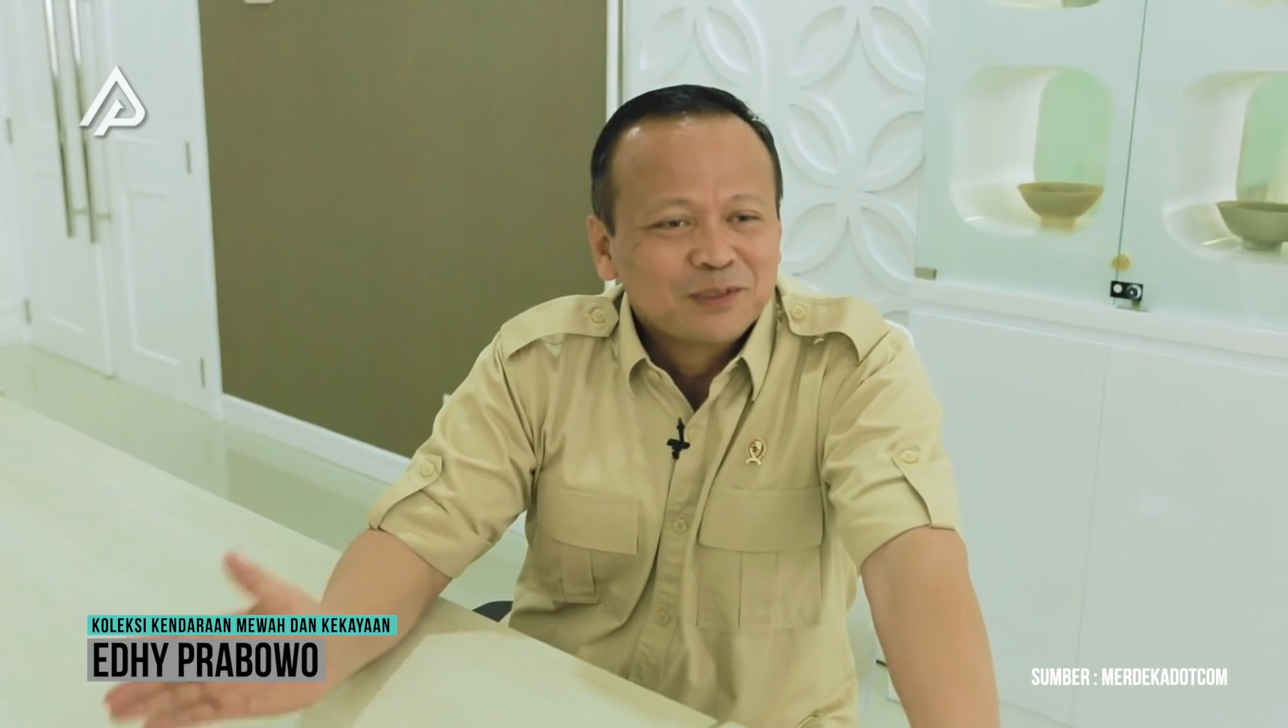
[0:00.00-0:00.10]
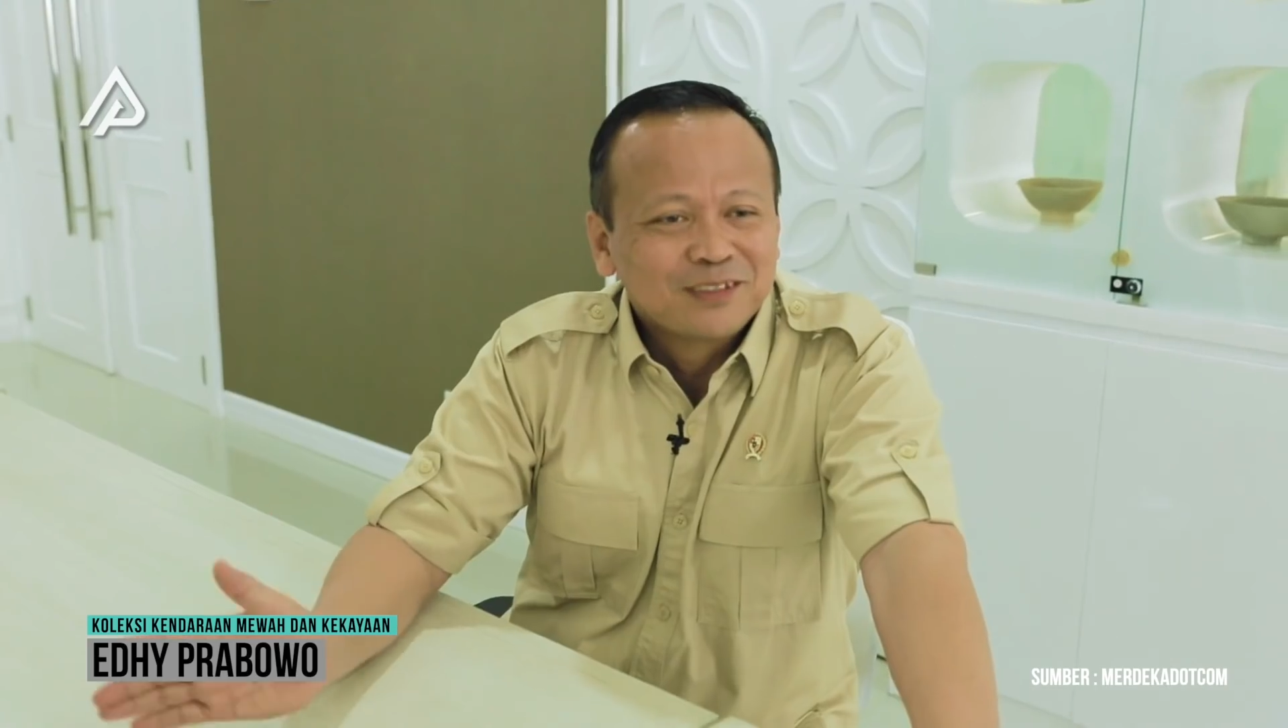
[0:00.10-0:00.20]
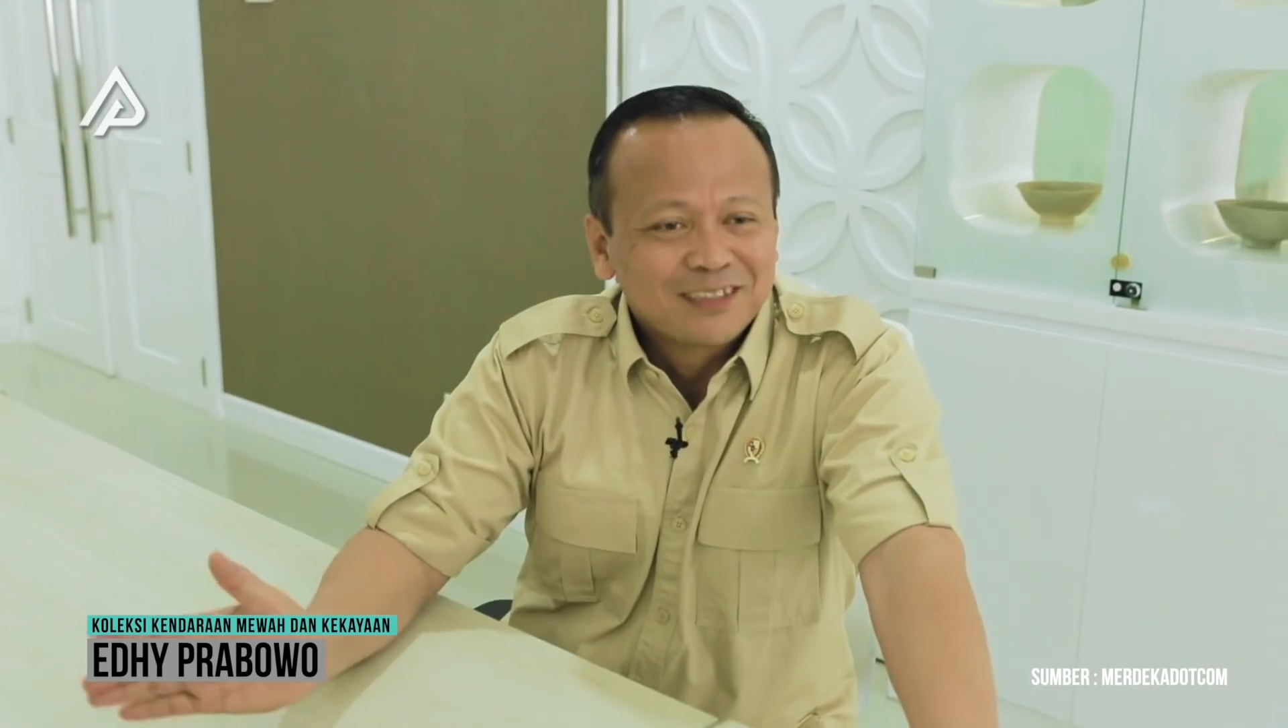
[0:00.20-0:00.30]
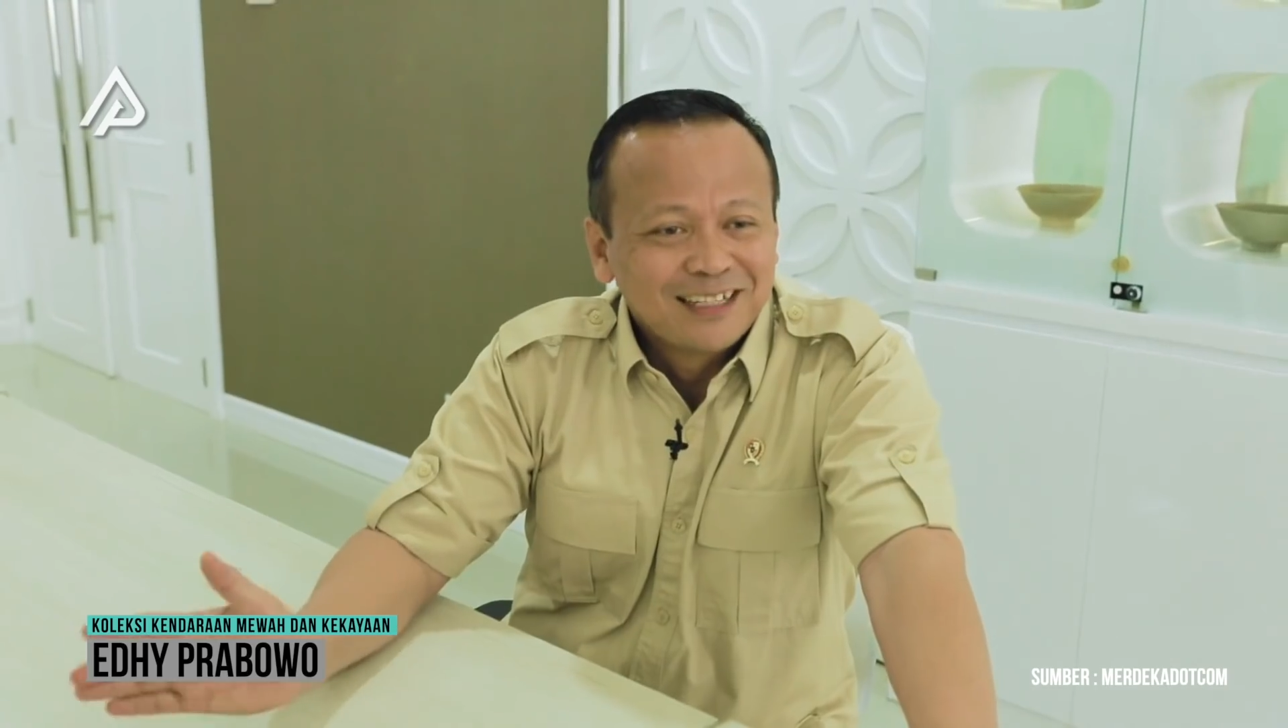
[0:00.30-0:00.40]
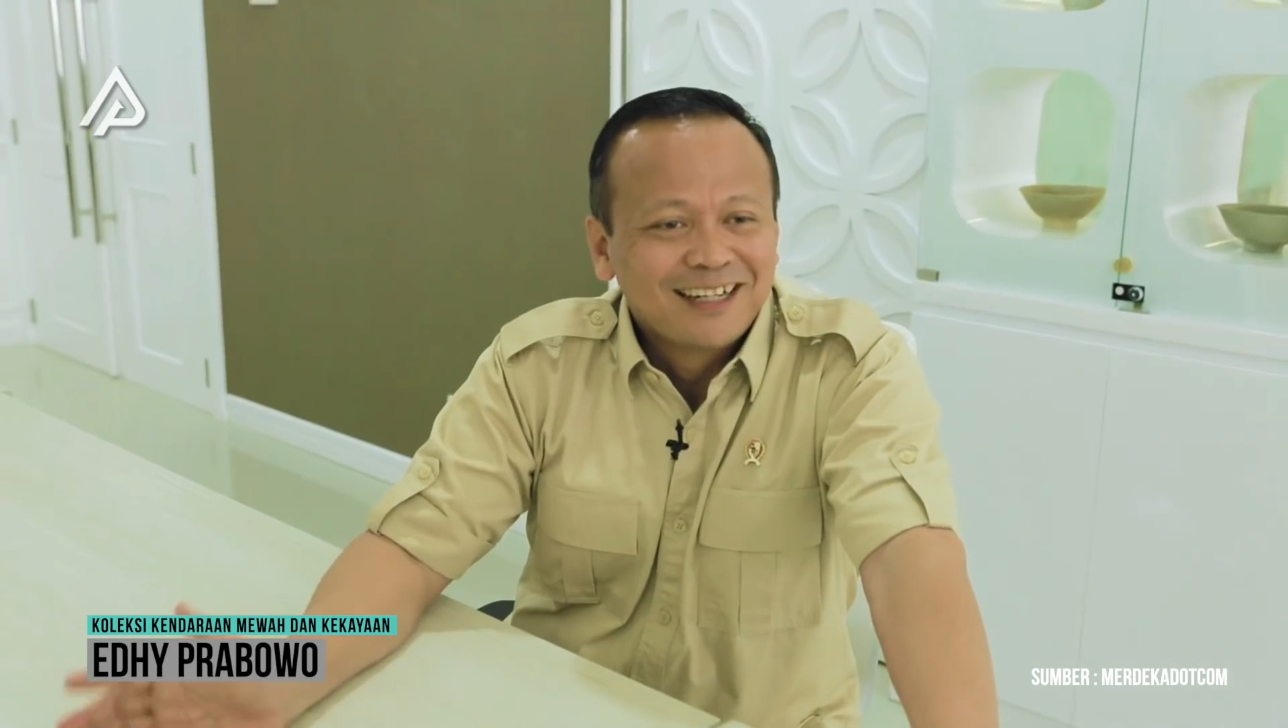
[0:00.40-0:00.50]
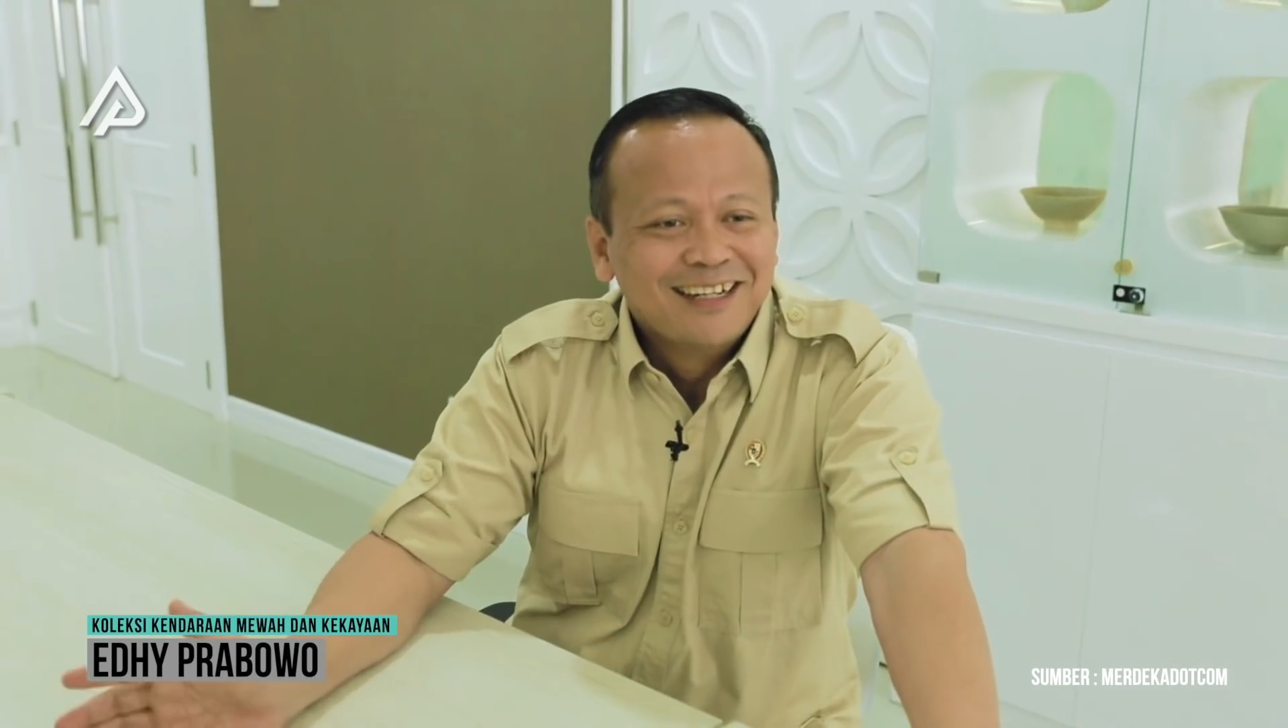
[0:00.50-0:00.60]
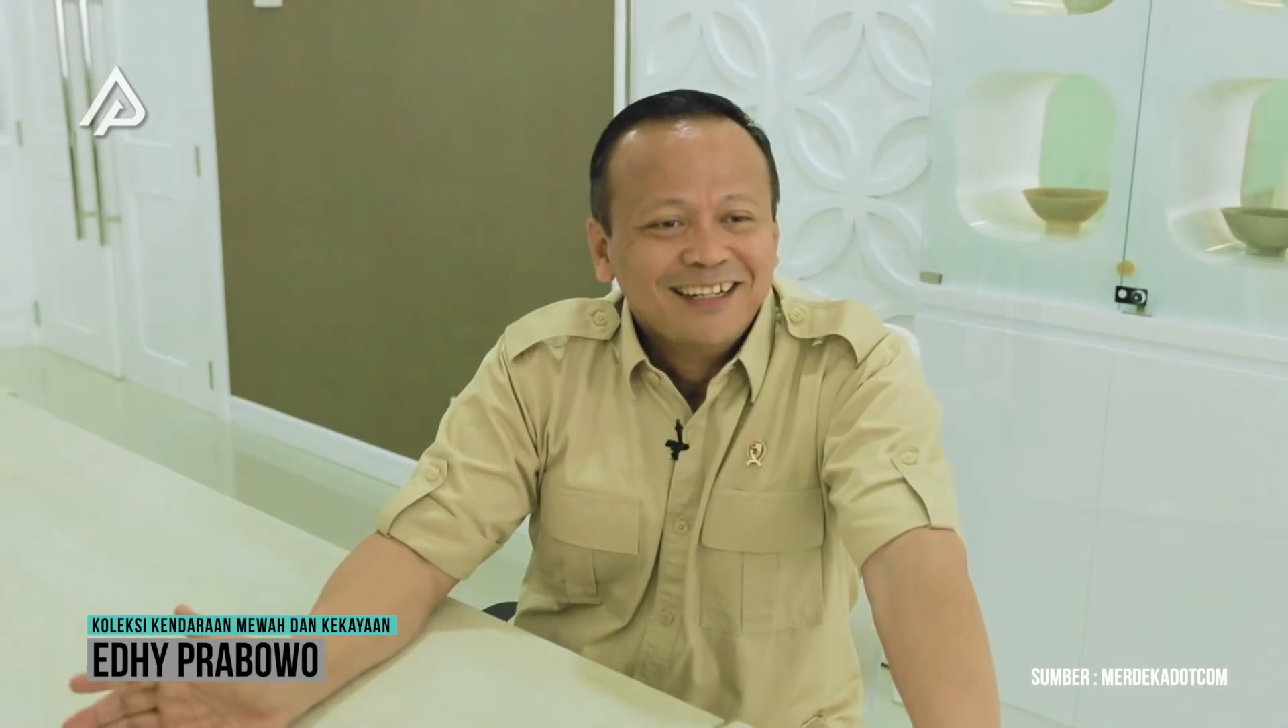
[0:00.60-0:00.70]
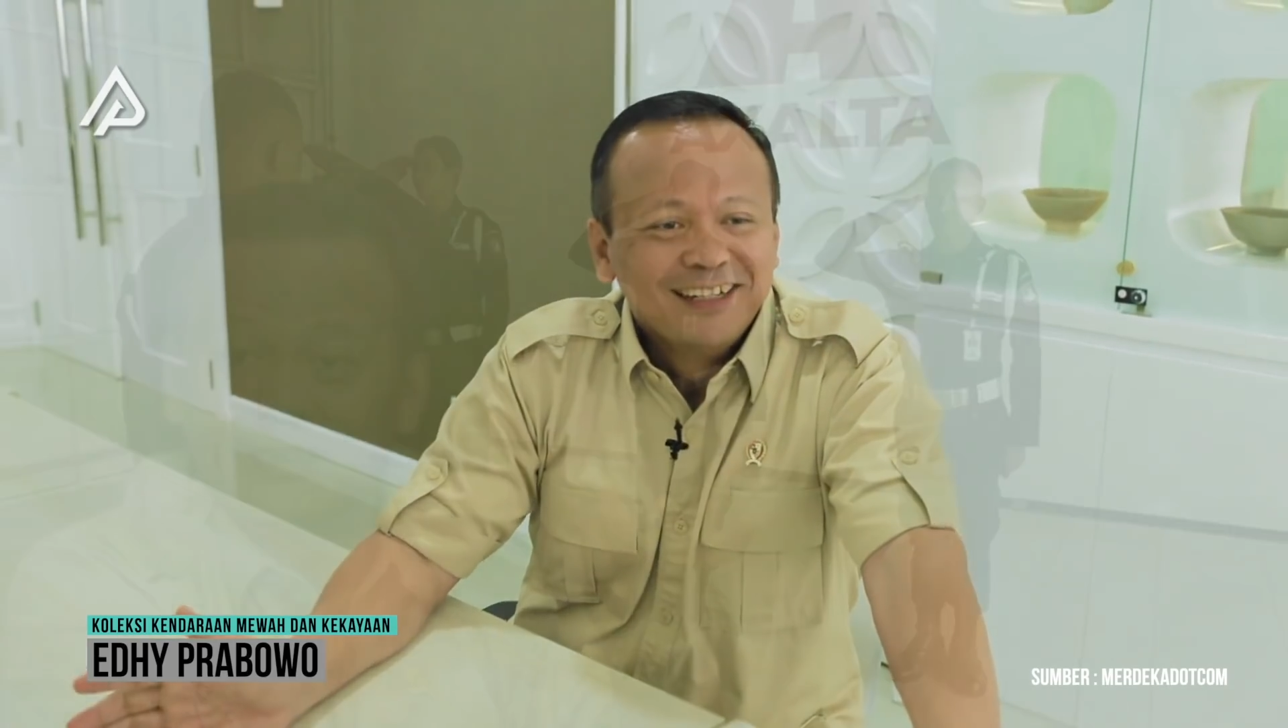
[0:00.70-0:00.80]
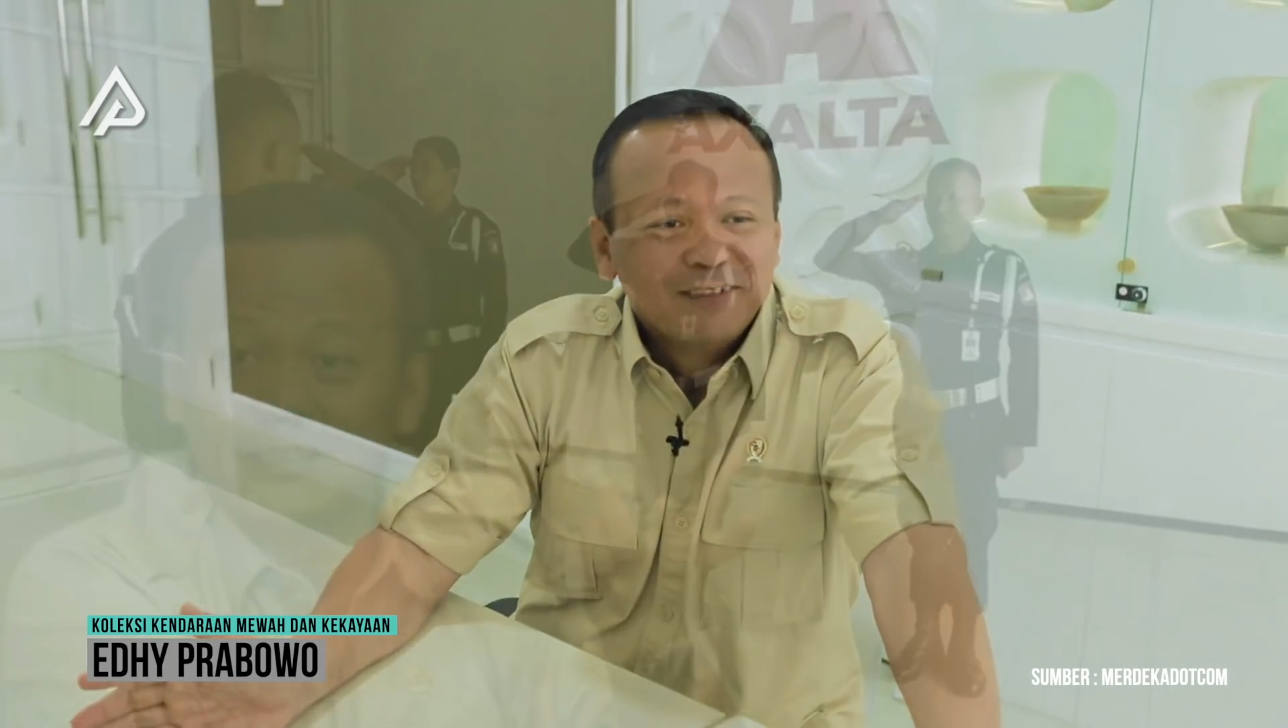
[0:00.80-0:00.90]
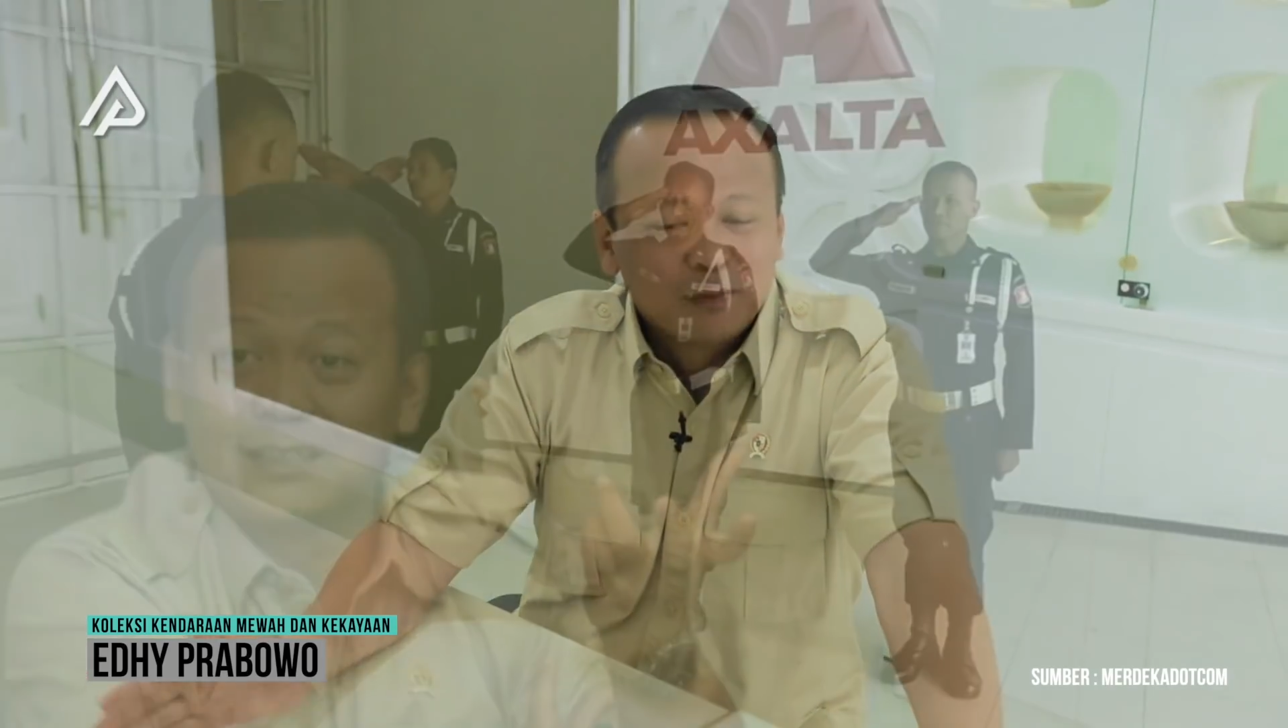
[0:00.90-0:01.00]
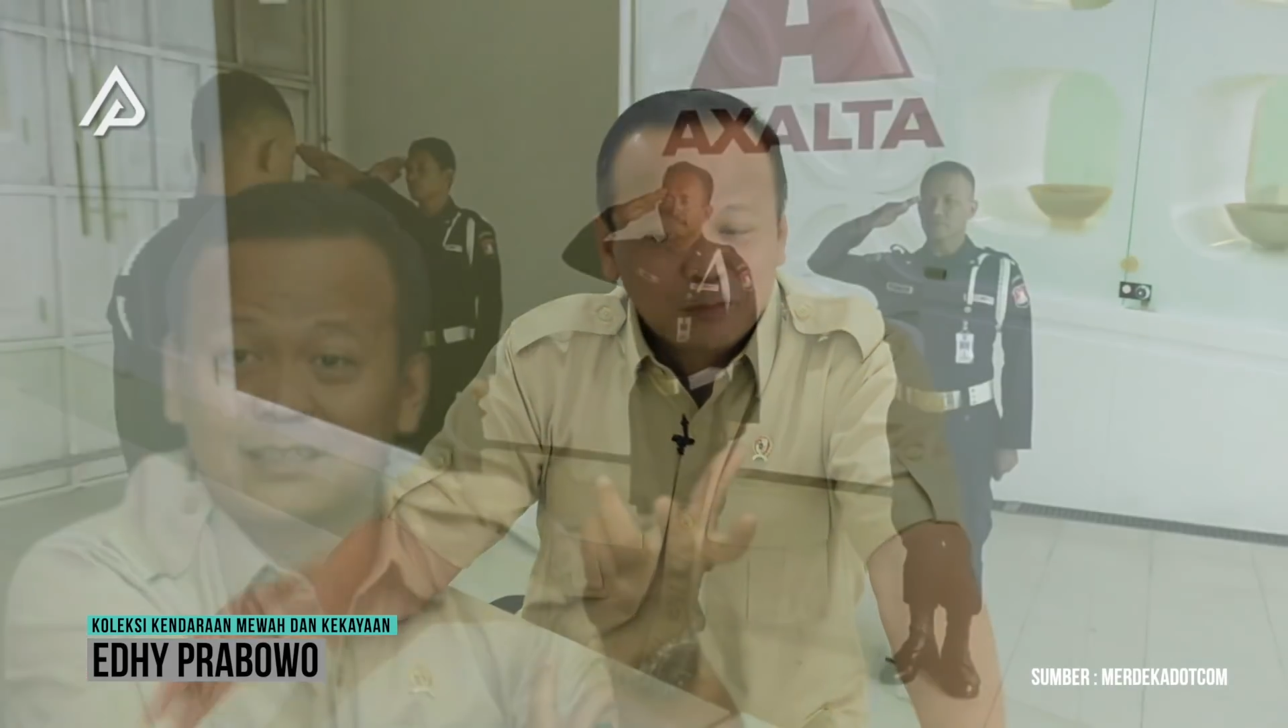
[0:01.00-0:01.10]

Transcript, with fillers: politisi,